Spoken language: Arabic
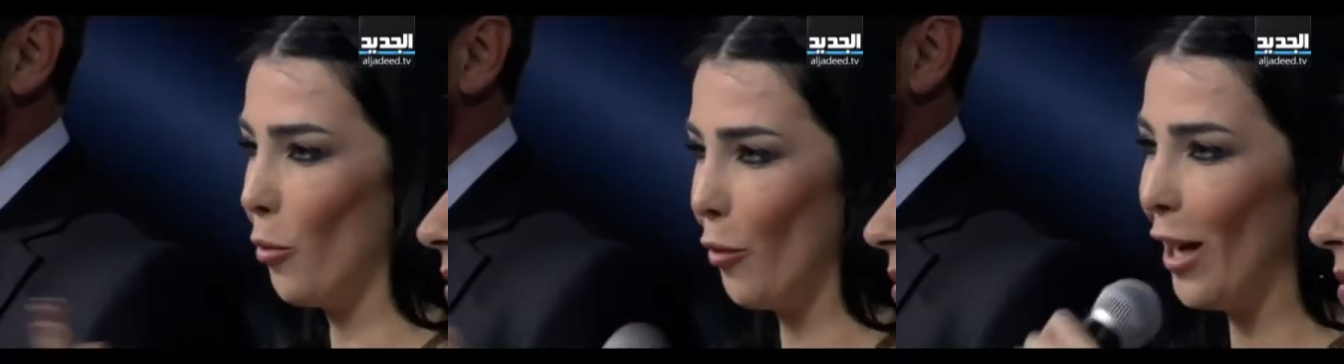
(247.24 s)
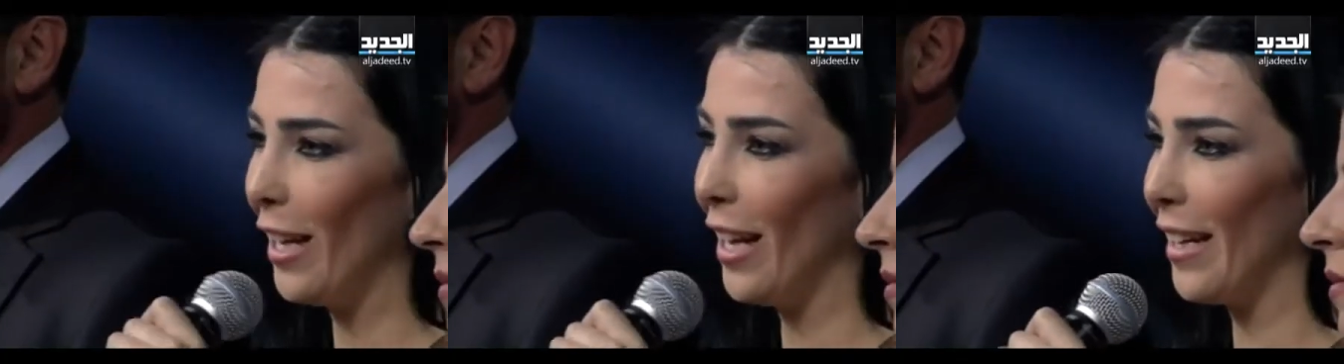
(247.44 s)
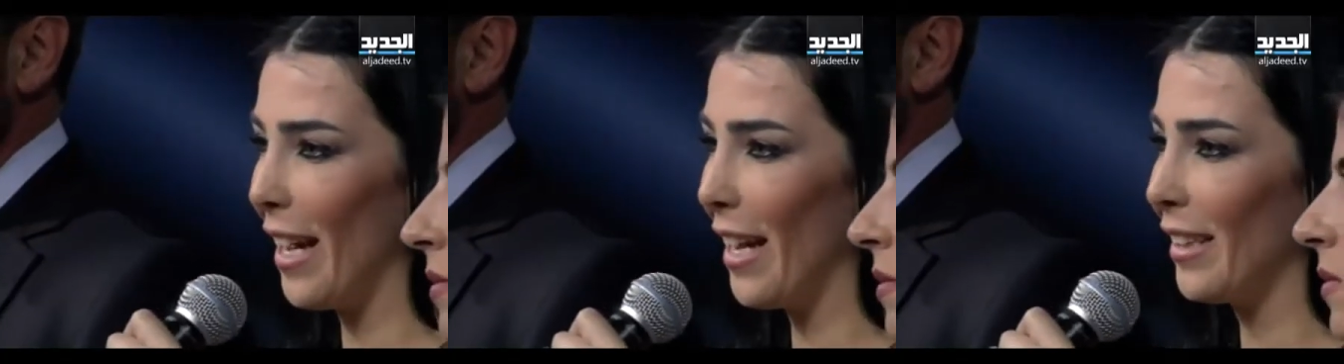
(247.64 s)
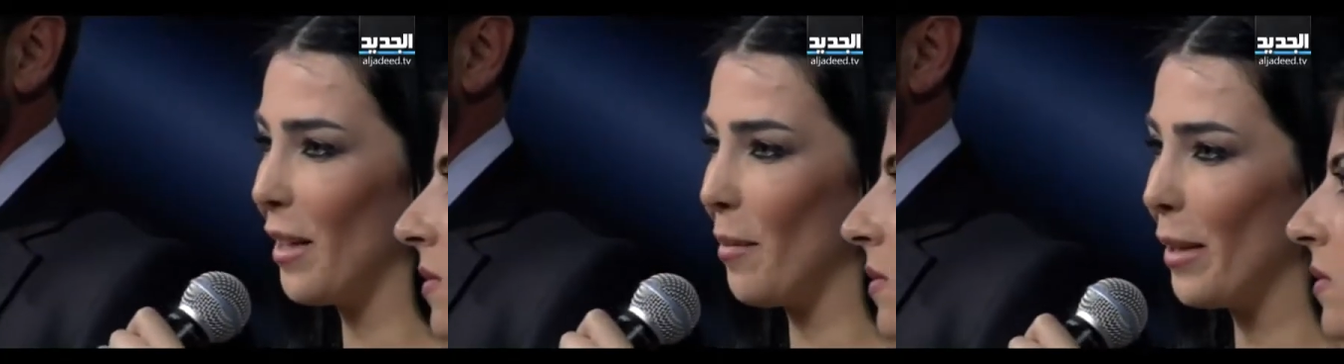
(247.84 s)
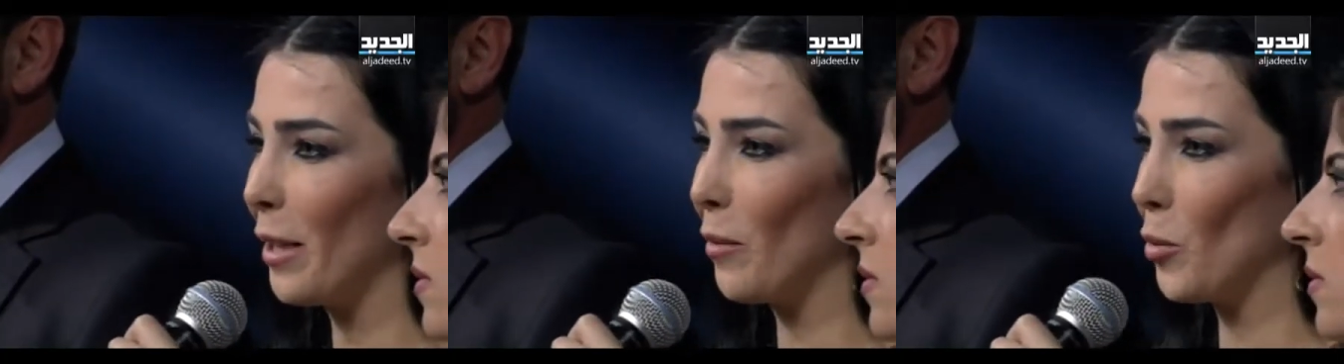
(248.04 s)
وفعلا هيدا
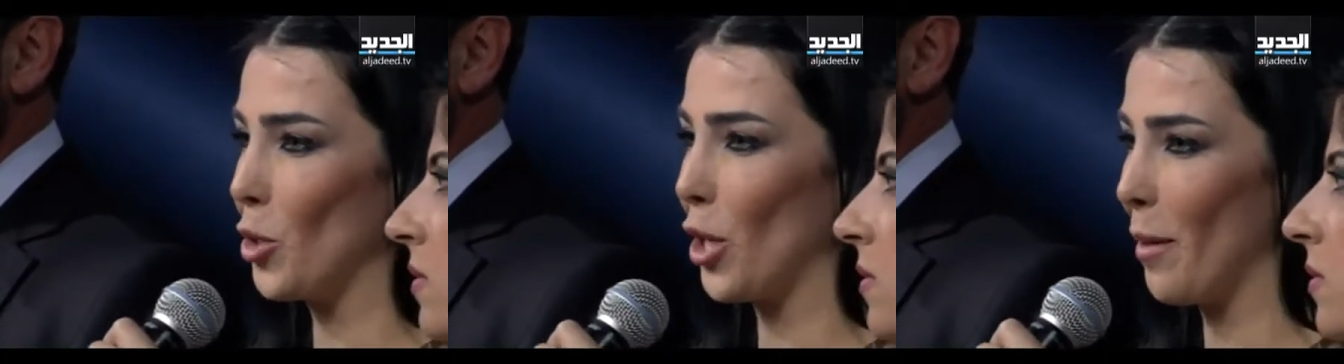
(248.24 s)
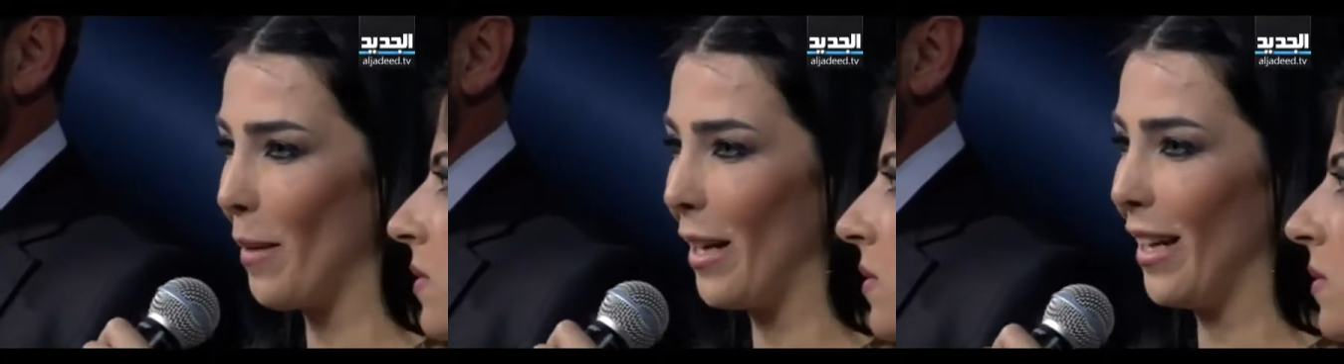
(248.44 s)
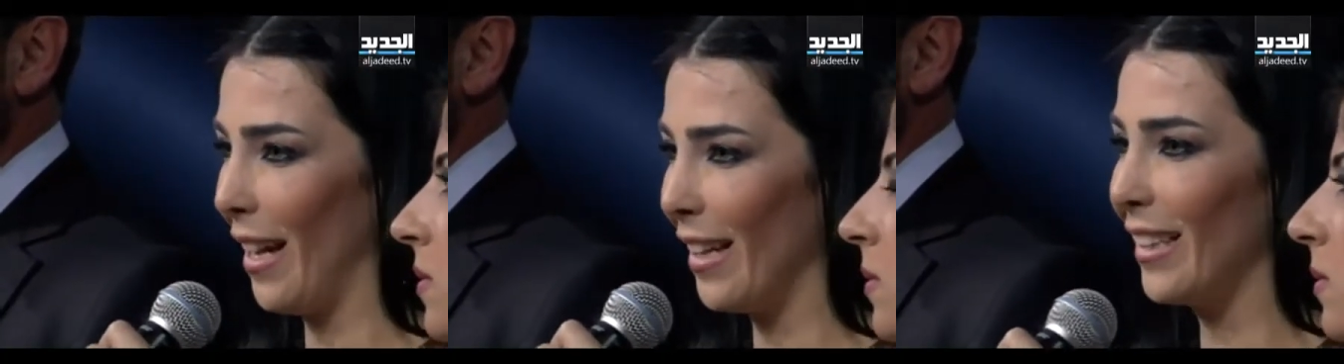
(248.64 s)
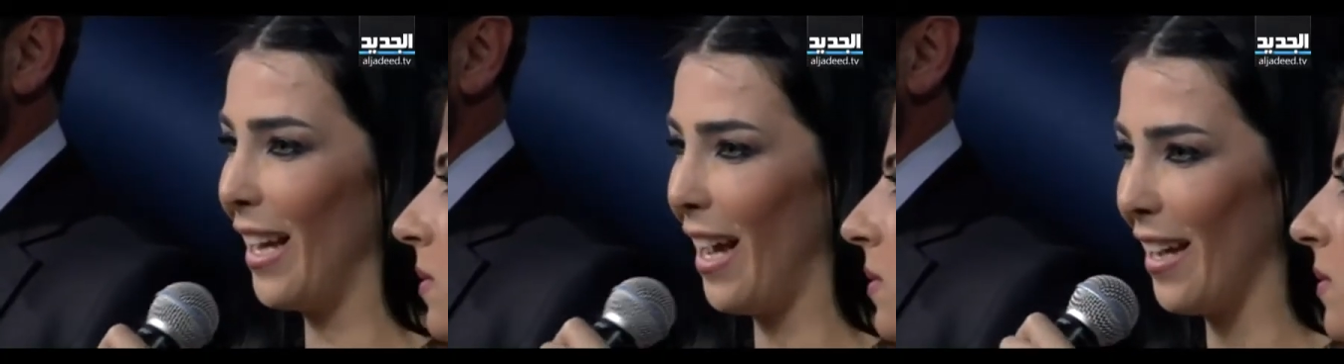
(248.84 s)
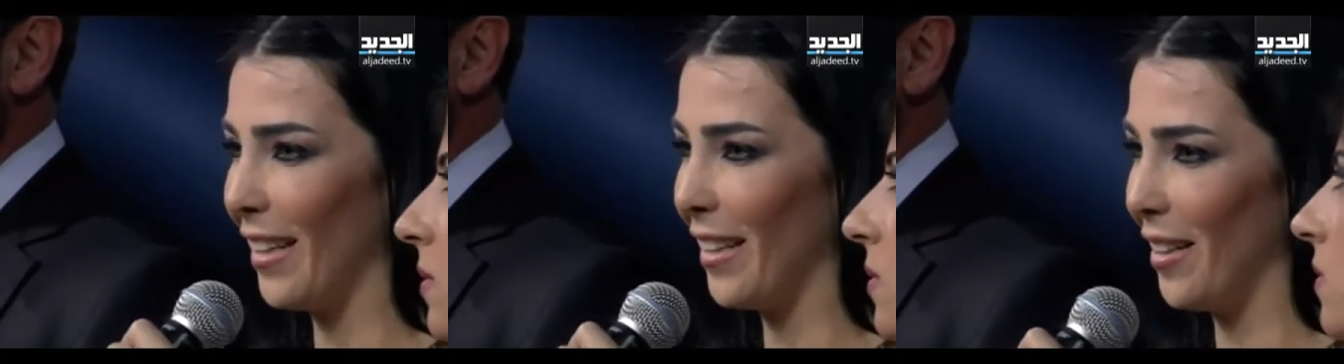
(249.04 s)
منه مجاملة هيدي
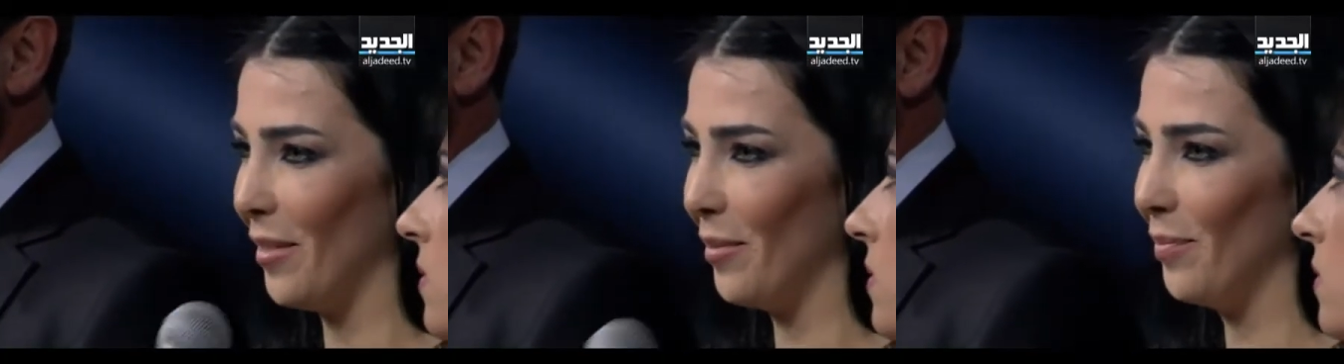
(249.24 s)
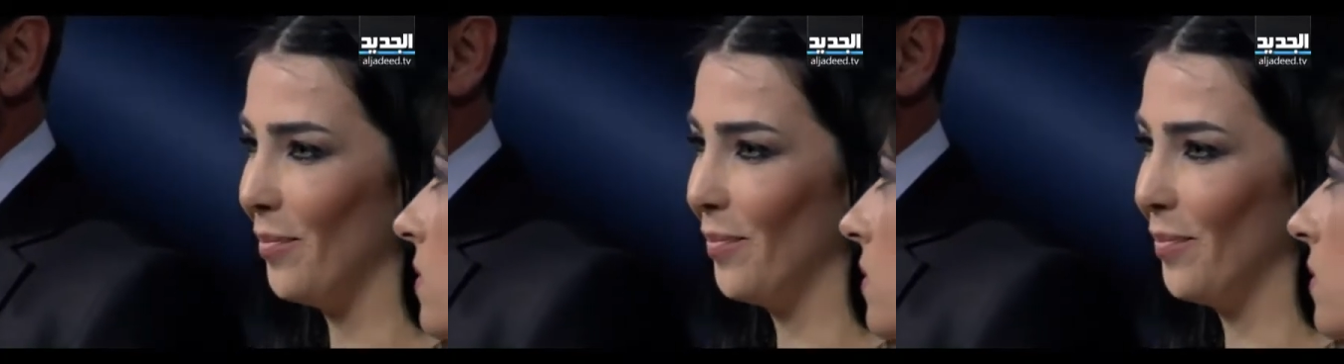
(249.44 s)
الحقيقة